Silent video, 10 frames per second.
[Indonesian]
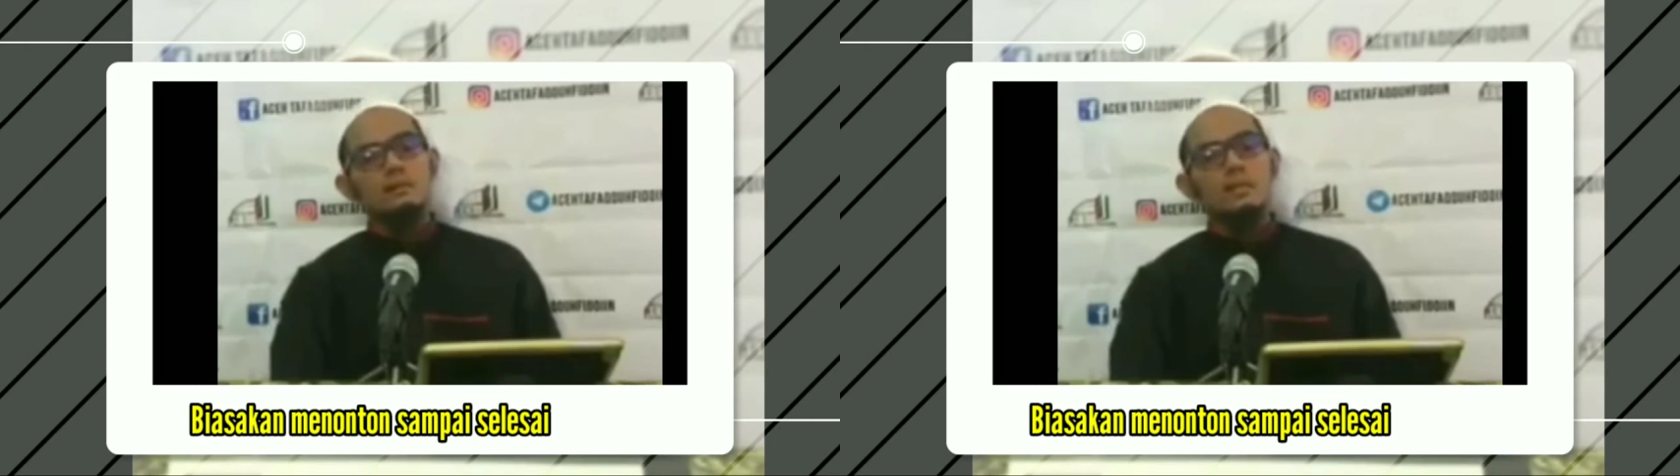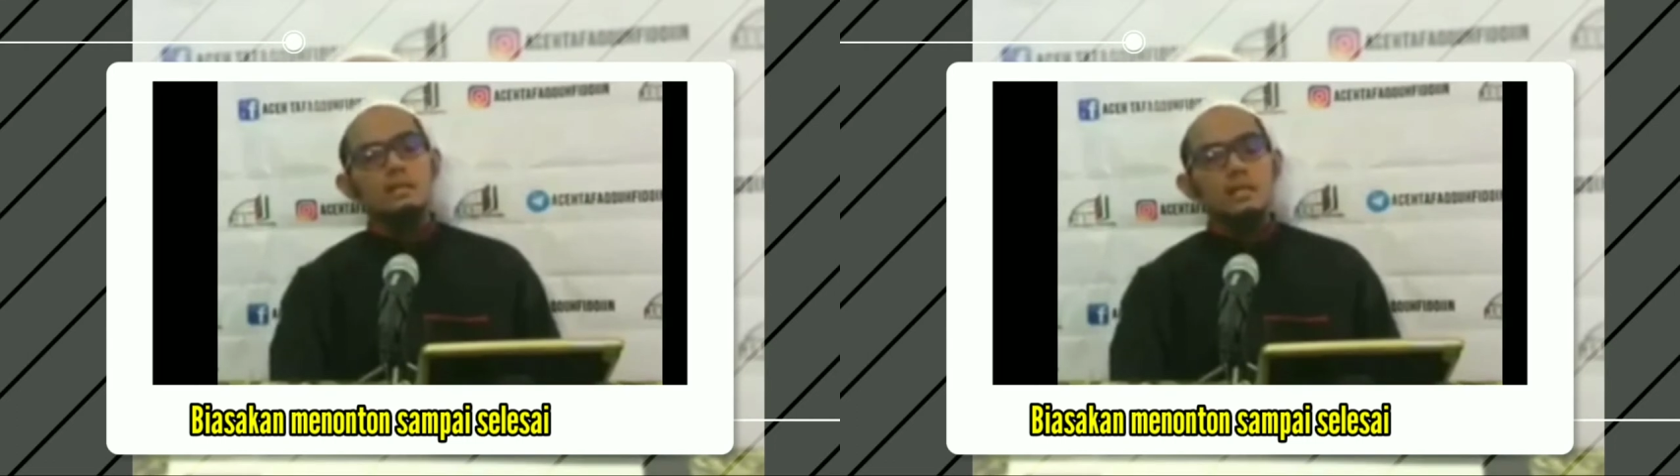
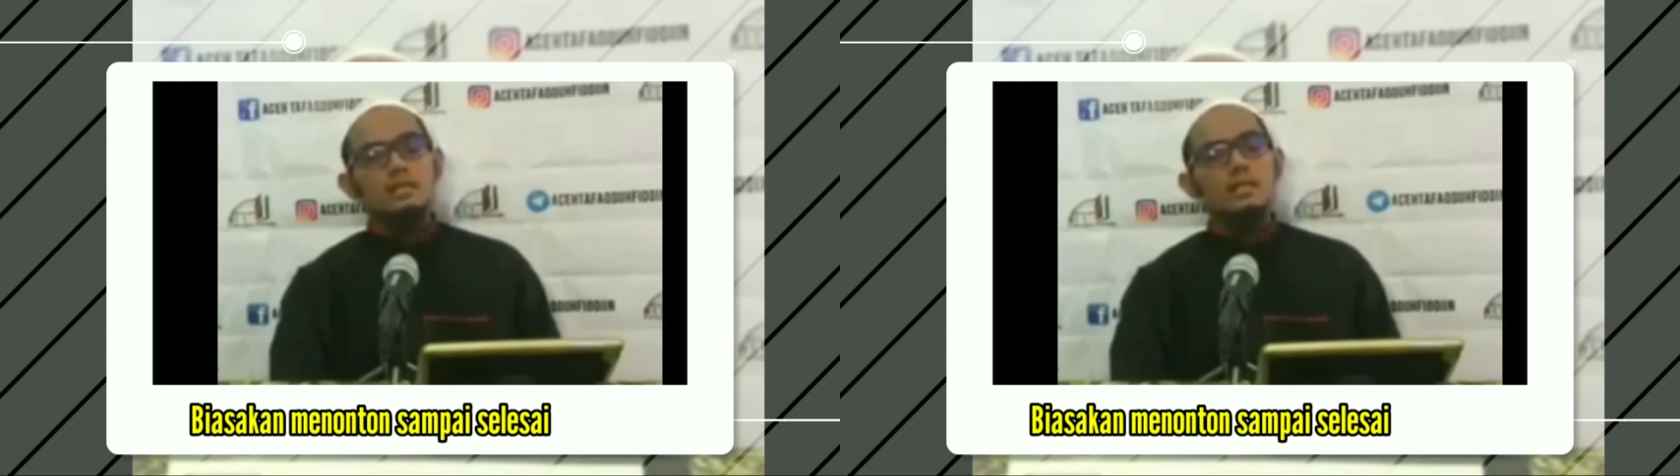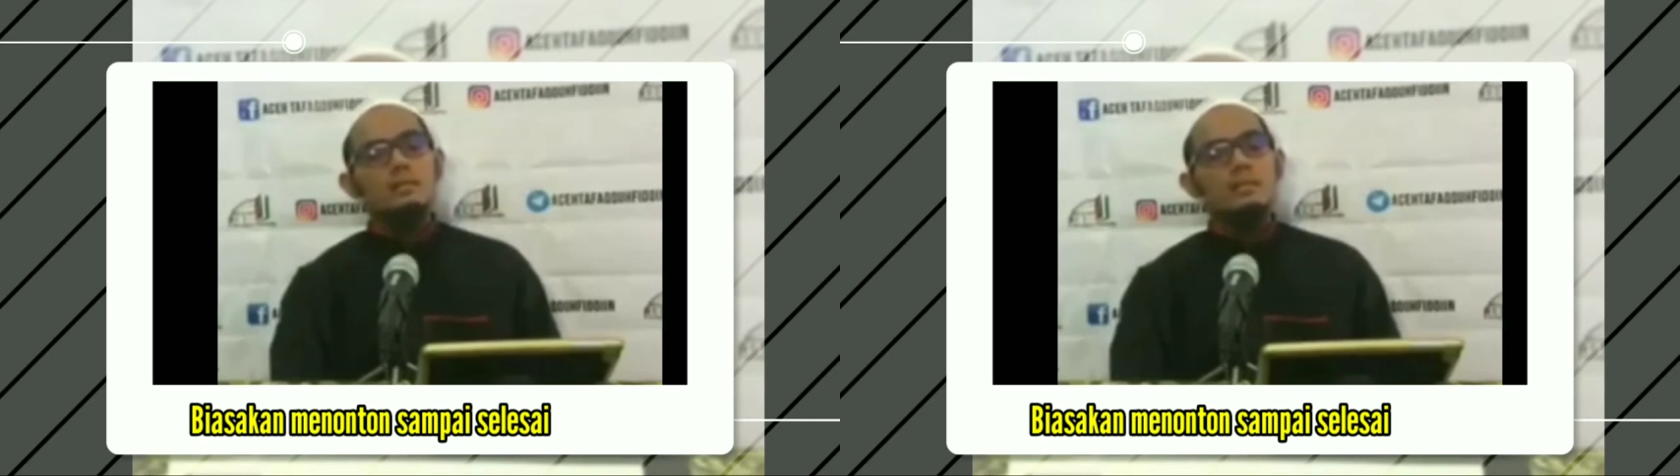Maka
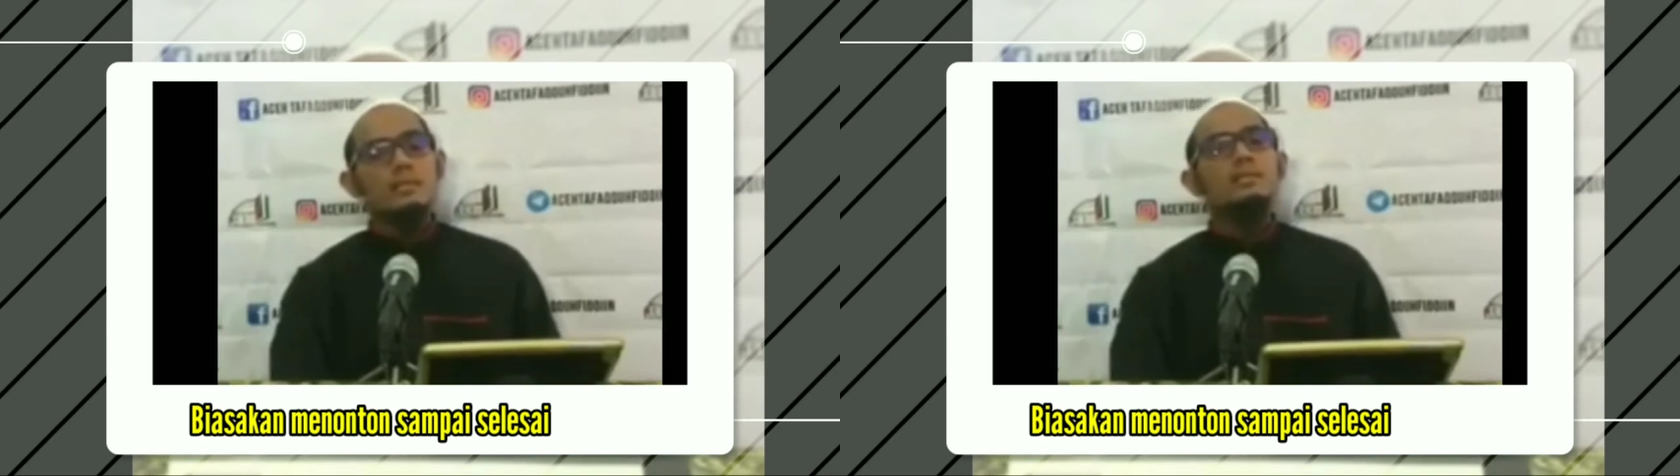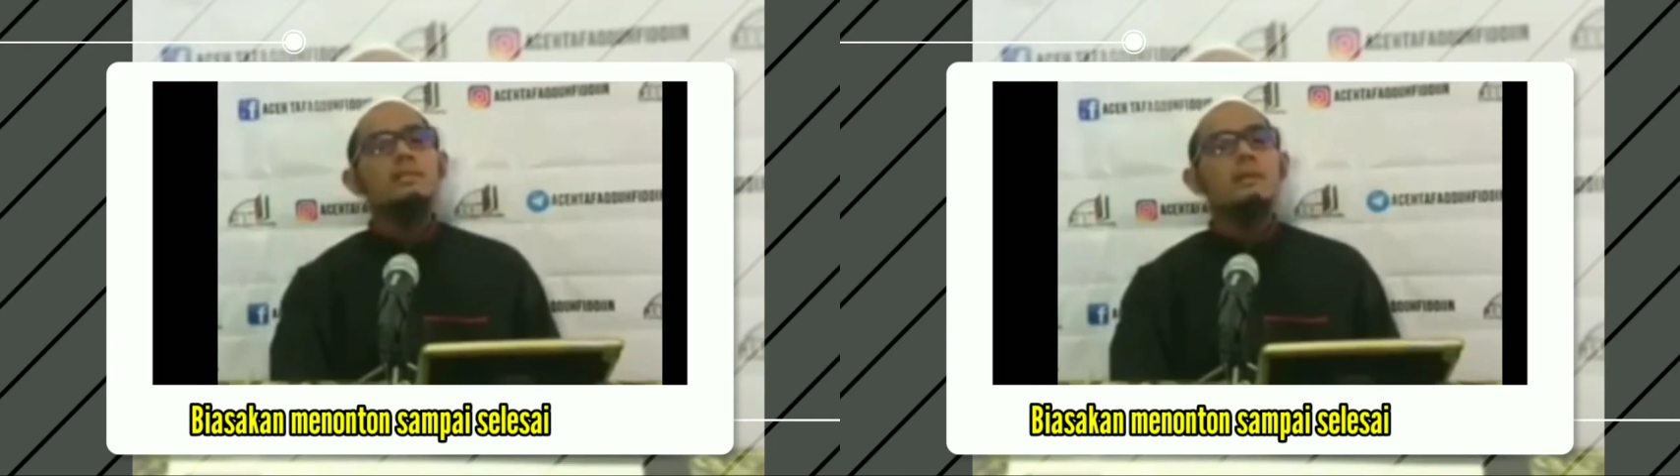jelaslah
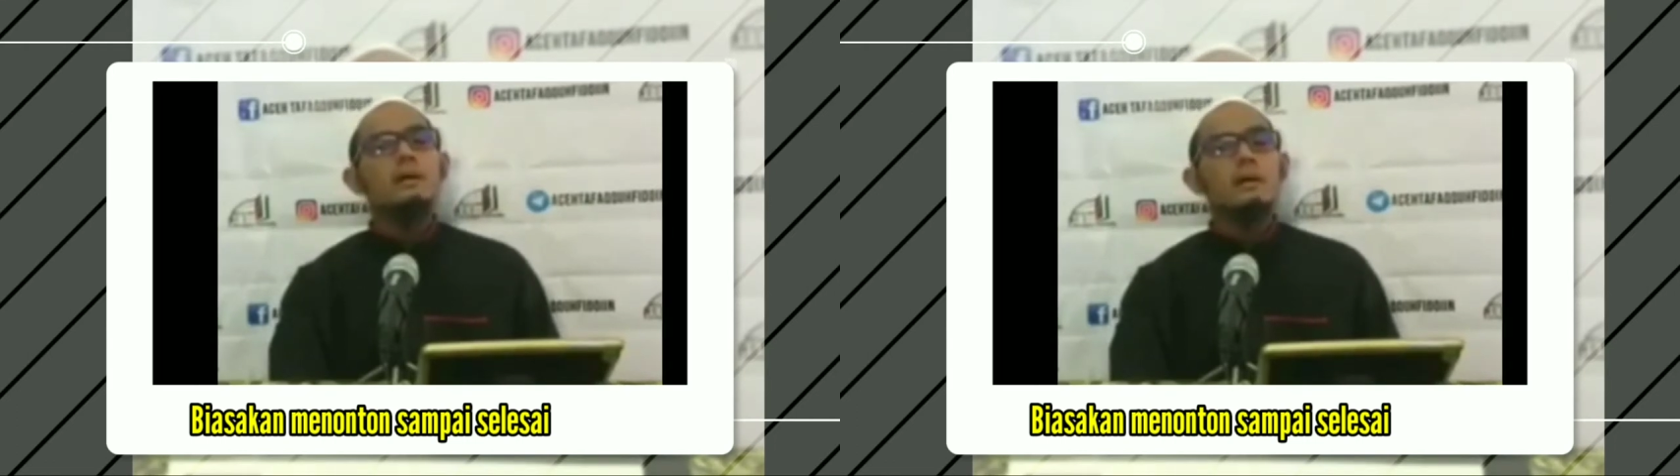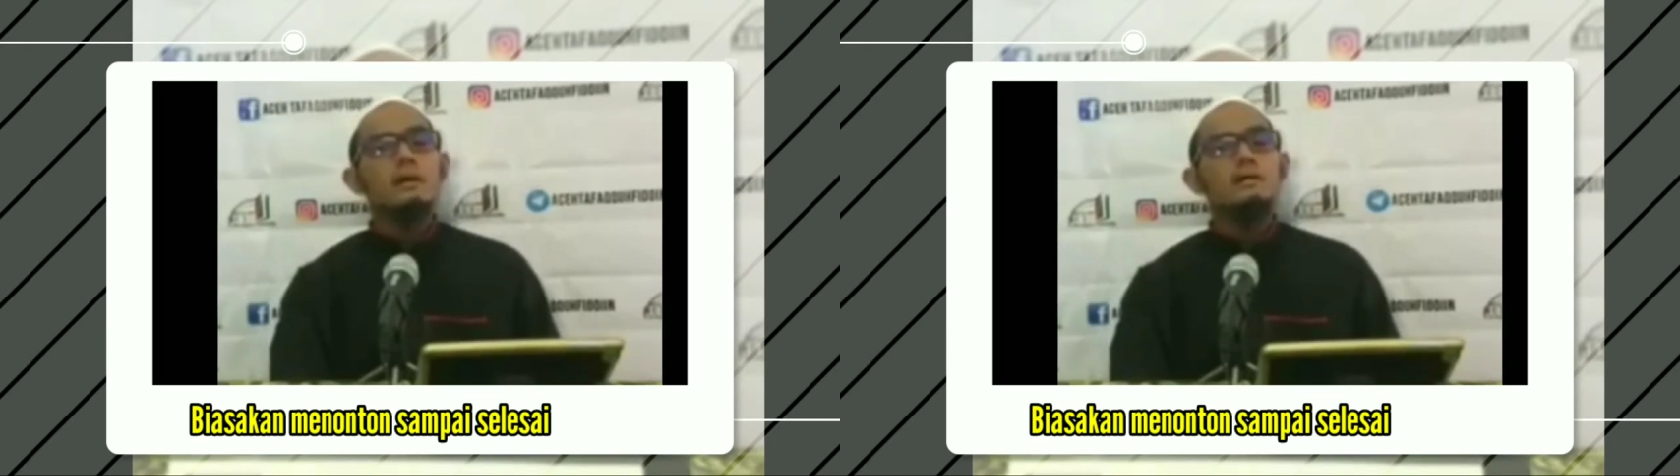bagi kita
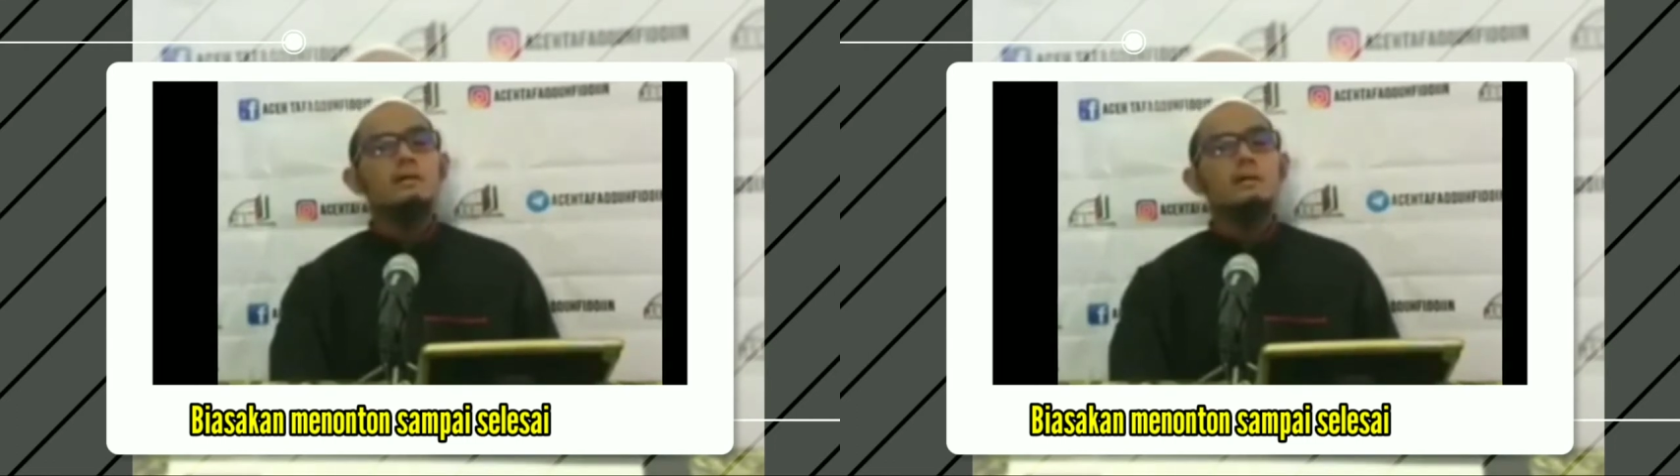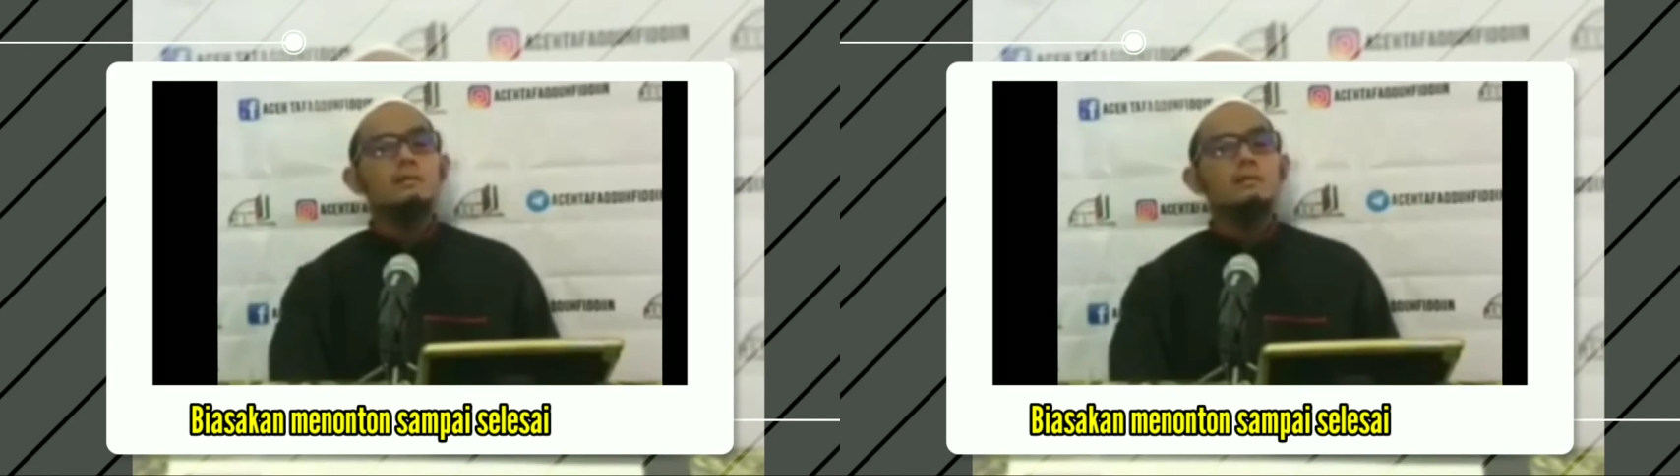bahwa